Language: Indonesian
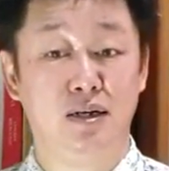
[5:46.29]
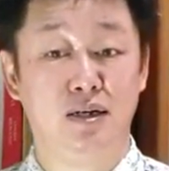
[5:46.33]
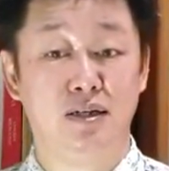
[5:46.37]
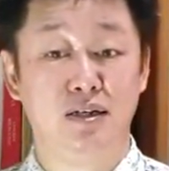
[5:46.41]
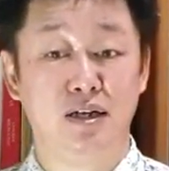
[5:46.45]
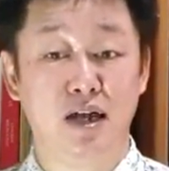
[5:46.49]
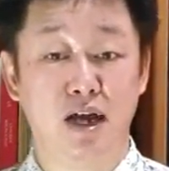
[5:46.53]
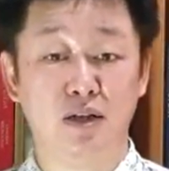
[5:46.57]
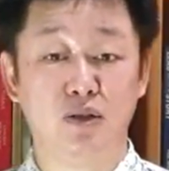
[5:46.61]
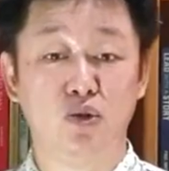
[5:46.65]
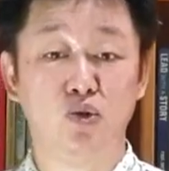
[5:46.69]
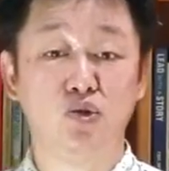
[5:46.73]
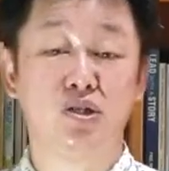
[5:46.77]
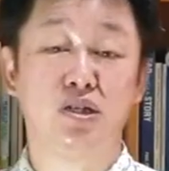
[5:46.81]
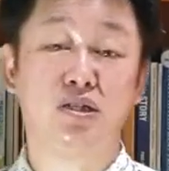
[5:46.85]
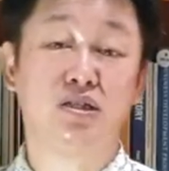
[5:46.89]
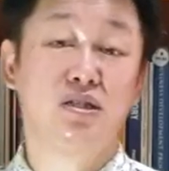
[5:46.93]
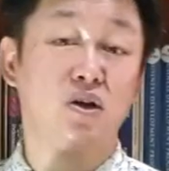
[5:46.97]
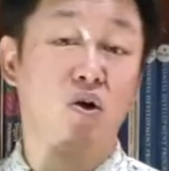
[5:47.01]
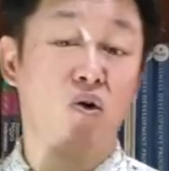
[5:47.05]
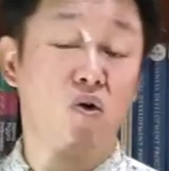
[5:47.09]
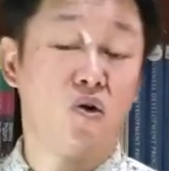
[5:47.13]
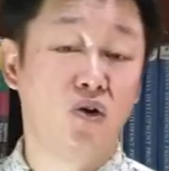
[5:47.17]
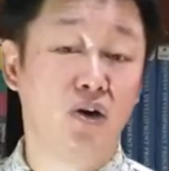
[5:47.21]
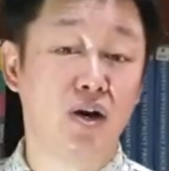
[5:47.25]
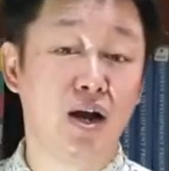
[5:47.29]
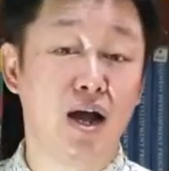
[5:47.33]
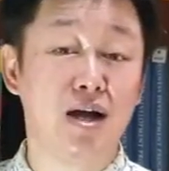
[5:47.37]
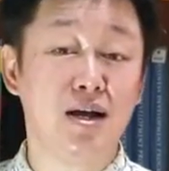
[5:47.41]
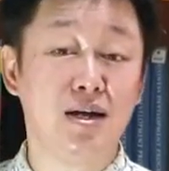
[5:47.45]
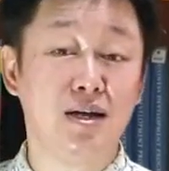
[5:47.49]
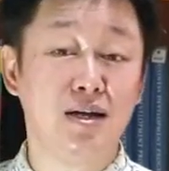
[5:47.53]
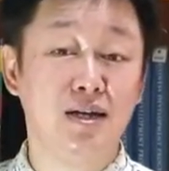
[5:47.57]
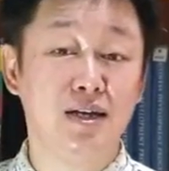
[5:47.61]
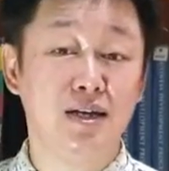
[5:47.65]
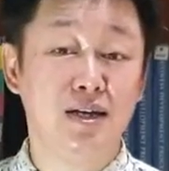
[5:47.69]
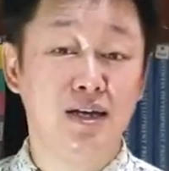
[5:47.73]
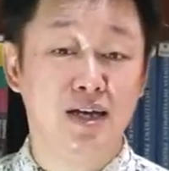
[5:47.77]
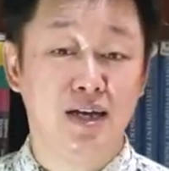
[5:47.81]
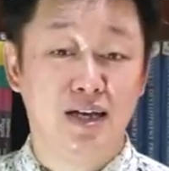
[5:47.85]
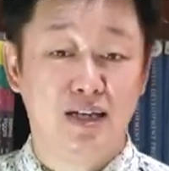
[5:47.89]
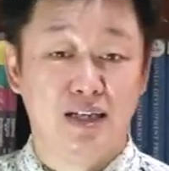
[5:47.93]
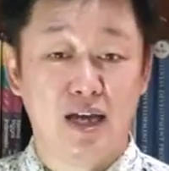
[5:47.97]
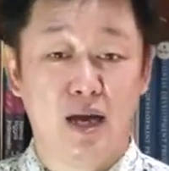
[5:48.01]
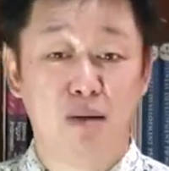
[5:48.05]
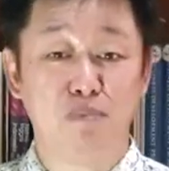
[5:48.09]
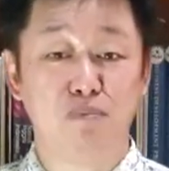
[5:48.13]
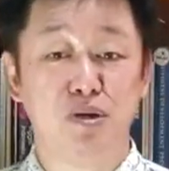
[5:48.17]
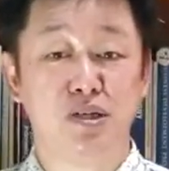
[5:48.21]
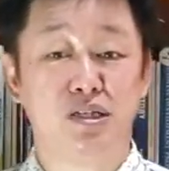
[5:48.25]
yaitu seseorang
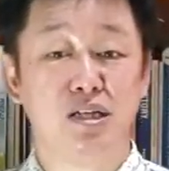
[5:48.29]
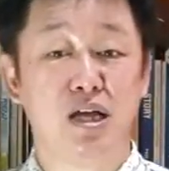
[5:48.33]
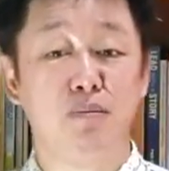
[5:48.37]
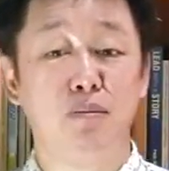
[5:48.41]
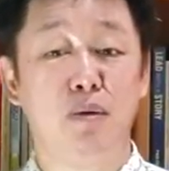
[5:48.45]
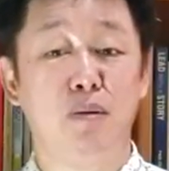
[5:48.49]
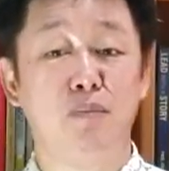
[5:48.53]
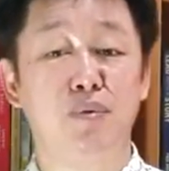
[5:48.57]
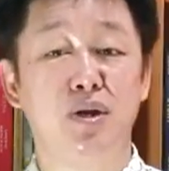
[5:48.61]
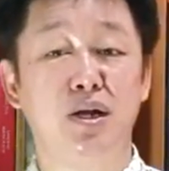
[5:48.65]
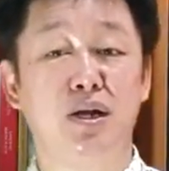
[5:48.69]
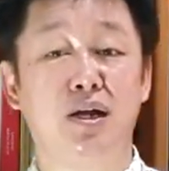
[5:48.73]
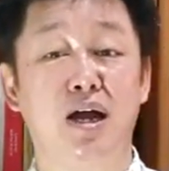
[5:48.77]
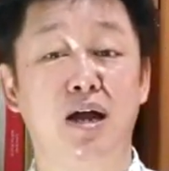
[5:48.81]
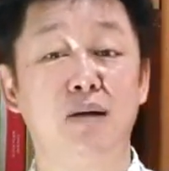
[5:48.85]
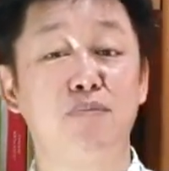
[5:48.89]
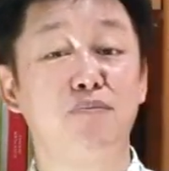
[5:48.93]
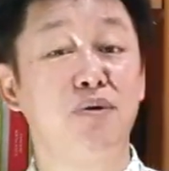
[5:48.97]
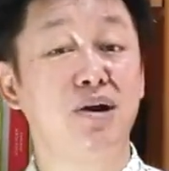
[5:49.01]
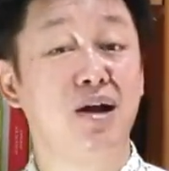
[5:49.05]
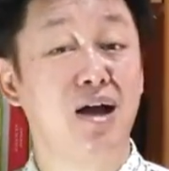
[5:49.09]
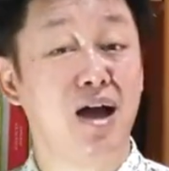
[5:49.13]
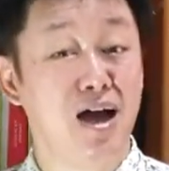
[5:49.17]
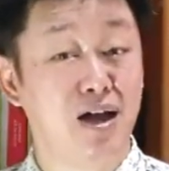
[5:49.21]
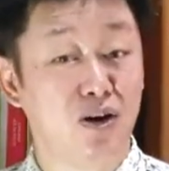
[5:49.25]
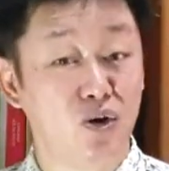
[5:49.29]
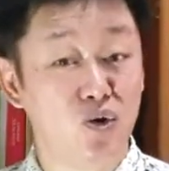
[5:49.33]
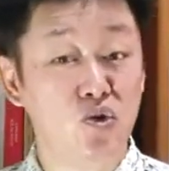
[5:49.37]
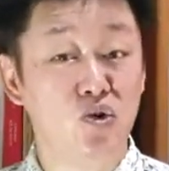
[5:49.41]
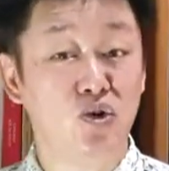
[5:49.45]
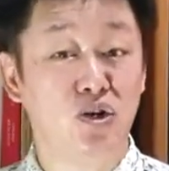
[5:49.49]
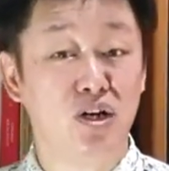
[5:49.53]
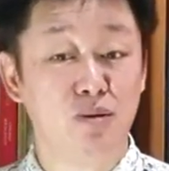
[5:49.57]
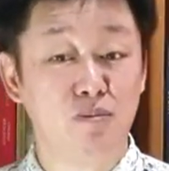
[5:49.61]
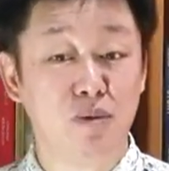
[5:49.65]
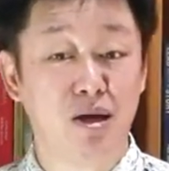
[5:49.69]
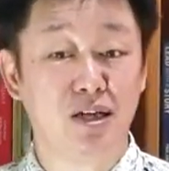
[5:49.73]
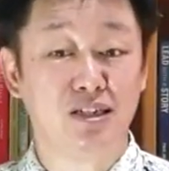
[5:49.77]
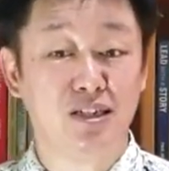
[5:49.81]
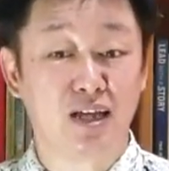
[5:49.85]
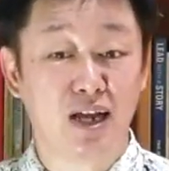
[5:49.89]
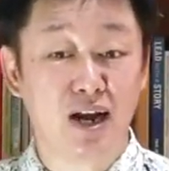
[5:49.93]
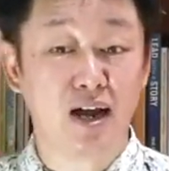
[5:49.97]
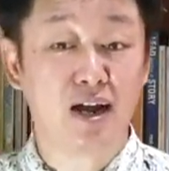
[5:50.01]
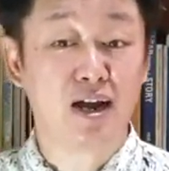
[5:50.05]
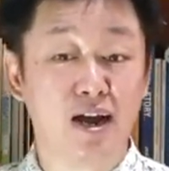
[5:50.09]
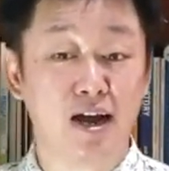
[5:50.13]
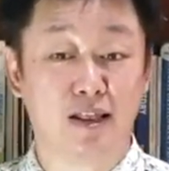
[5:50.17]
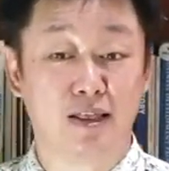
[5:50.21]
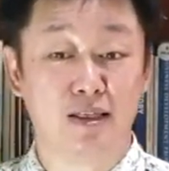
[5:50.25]
yang bisa memberikan pengaruh di
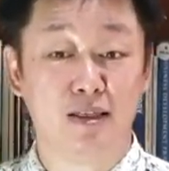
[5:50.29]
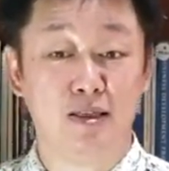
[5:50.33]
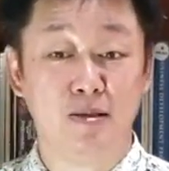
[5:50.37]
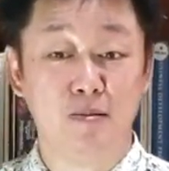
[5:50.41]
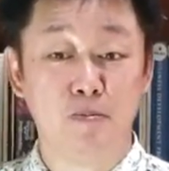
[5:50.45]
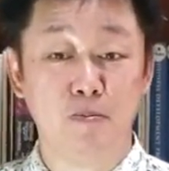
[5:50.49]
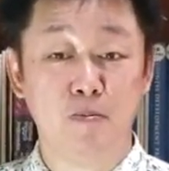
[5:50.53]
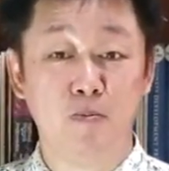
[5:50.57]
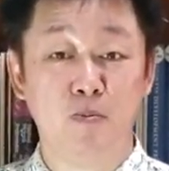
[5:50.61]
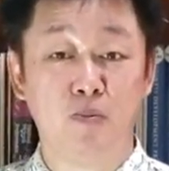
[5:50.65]
masyarakat